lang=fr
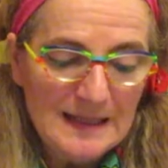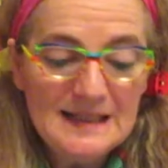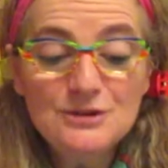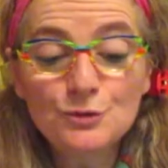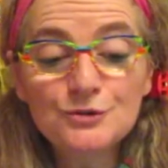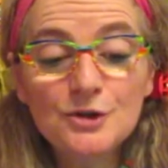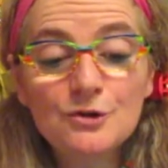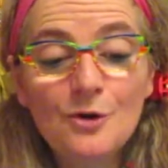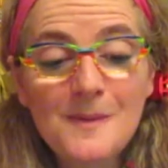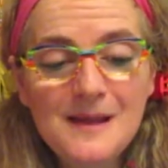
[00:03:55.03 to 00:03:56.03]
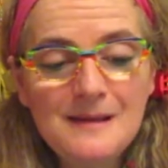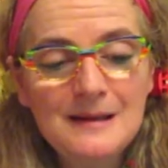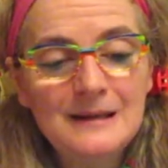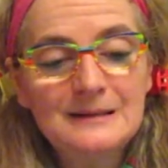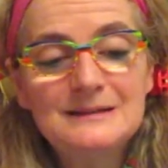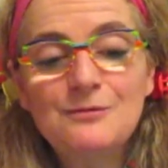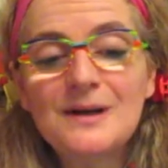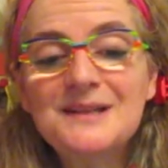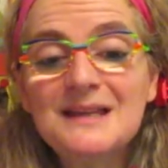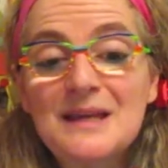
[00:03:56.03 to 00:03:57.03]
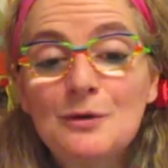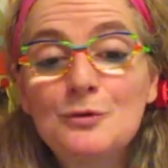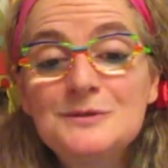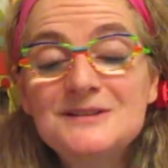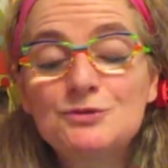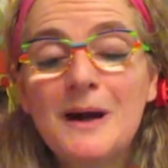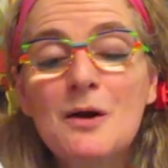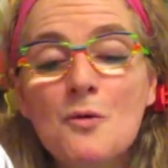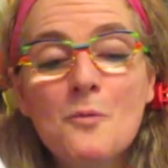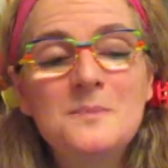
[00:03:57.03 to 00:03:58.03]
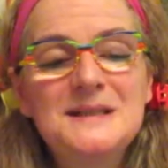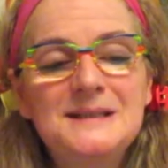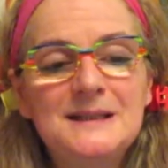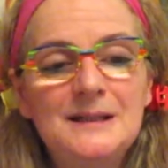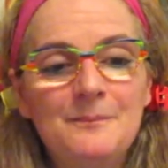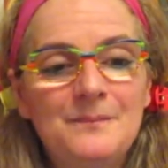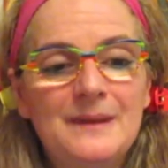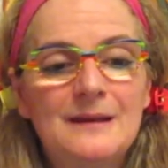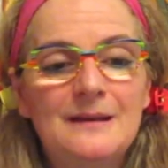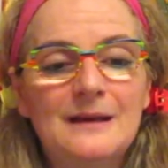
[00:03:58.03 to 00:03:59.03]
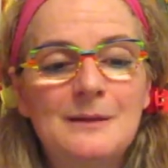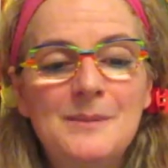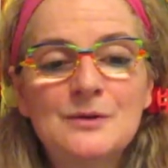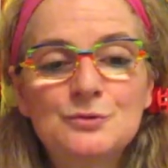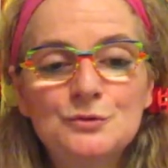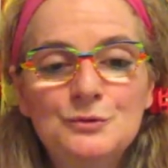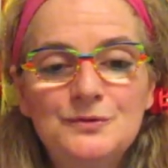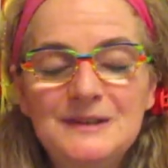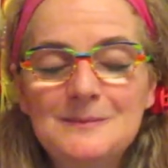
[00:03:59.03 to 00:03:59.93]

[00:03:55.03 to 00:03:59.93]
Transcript: Ils ont en commun d'avoir derrière eux une histoire compliquée, un parcours de vie